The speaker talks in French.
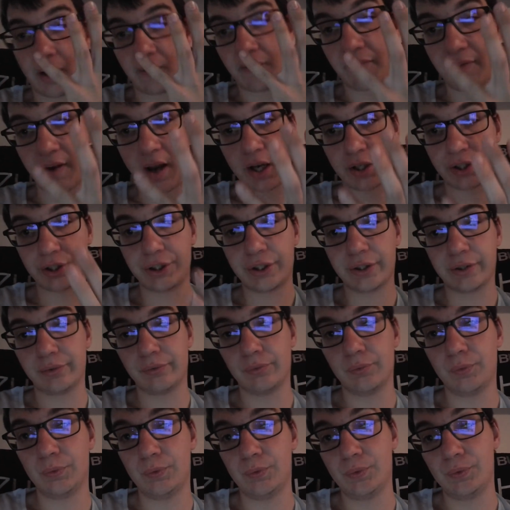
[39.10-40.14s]
flash.
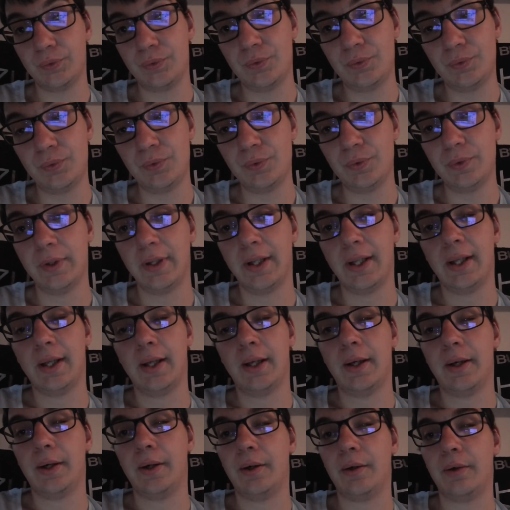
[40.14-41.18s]
Du coup,
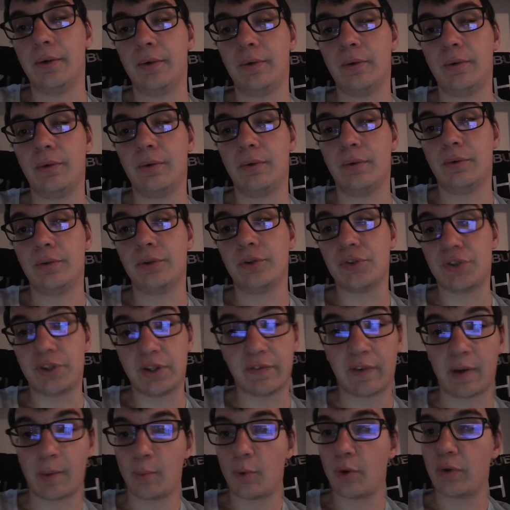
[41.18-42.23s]
euh, je
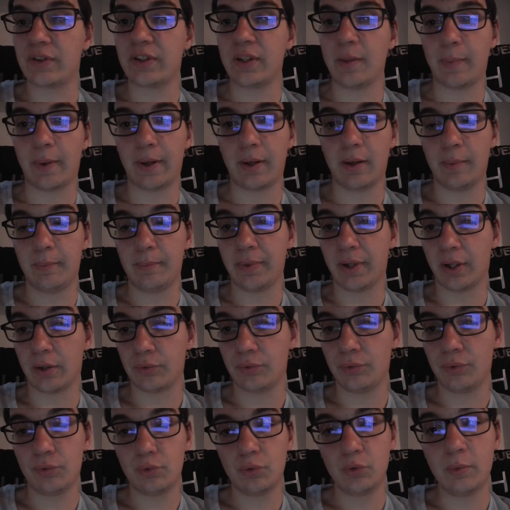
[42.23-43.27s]
sais vraiment que c'est pas bien
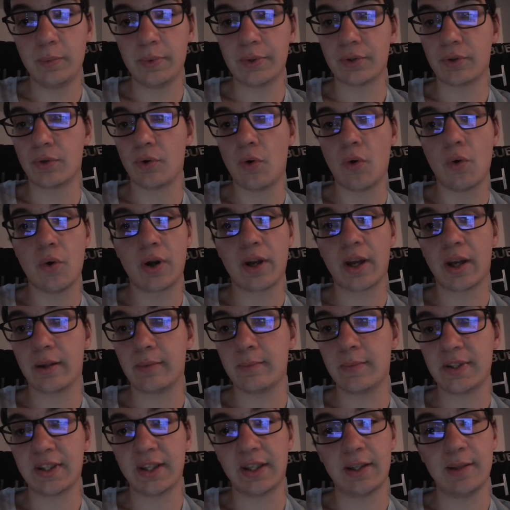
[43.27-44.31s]
du tout, parce qu'aucun
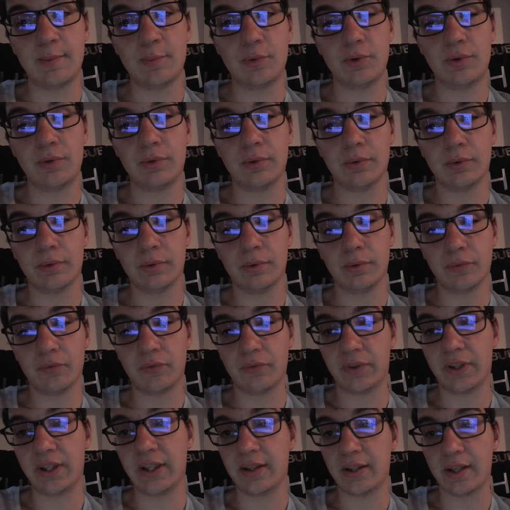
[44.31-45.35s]
de mes animaux euh,
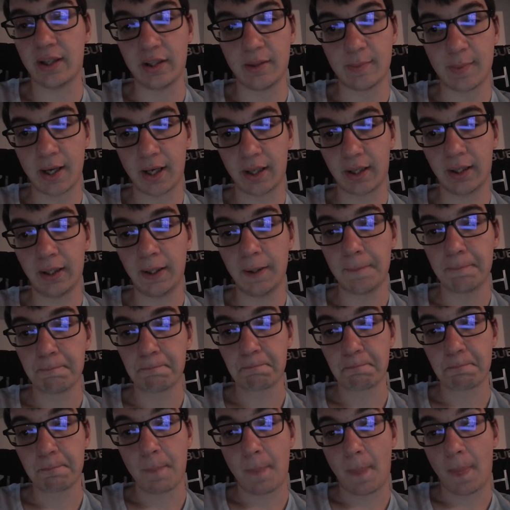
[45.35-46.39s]
venait d'animalerie.
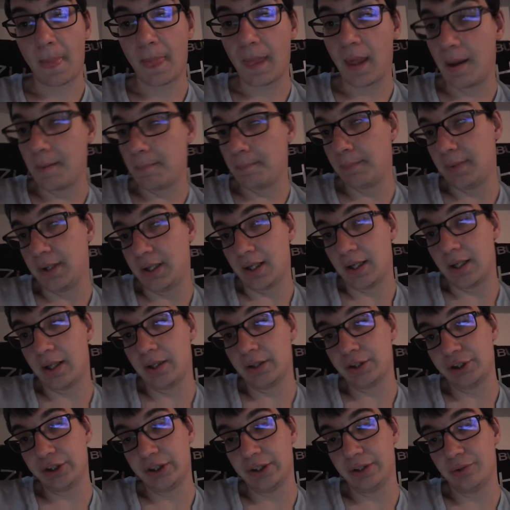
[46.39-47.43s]
Mais
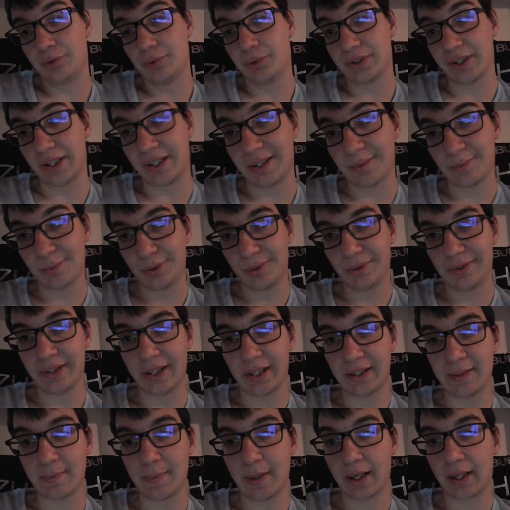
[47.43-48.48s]
là, j'ai deux animaux
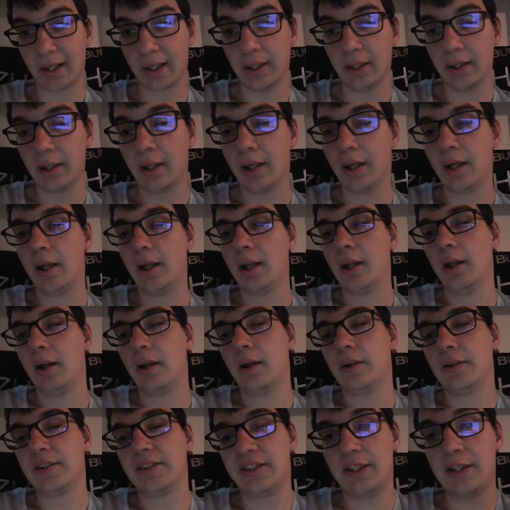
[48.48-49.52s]
d'animalerie.
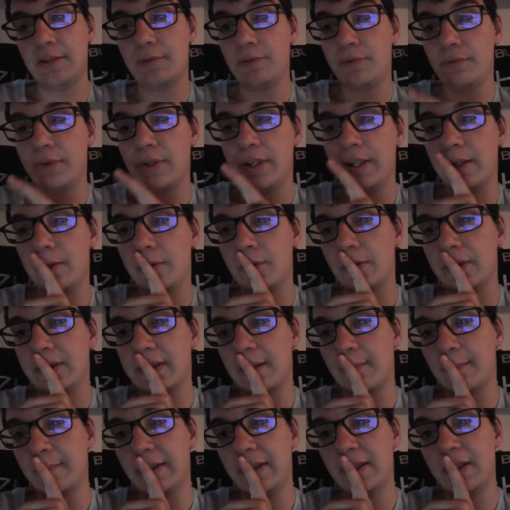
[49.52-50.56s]
Si vous voulez que
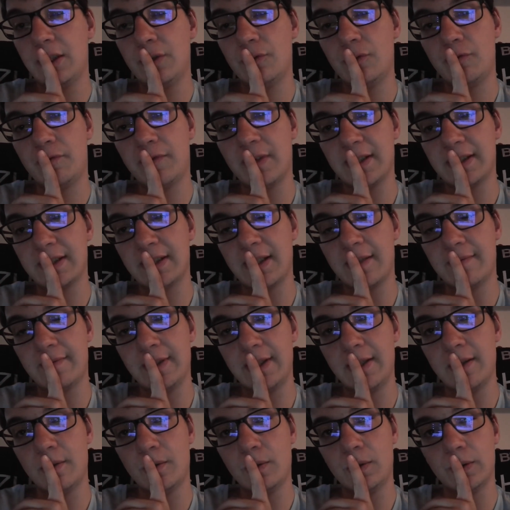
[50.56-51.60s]
samedi, je vous fasse la
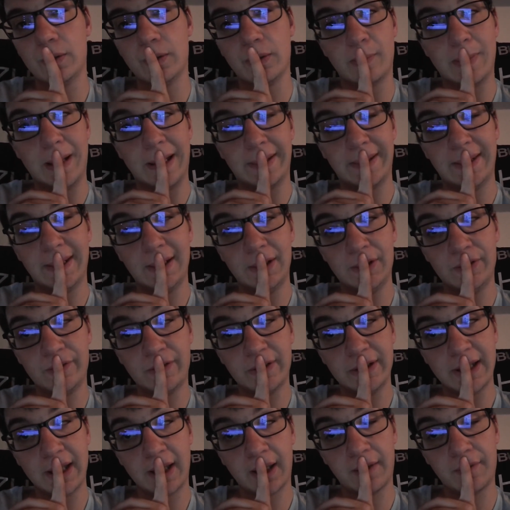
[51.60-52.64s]
vidéo bah, des
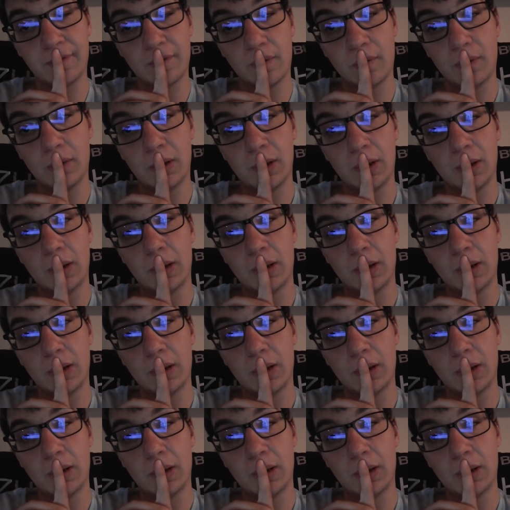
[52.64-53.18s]
nouveaux arrivants,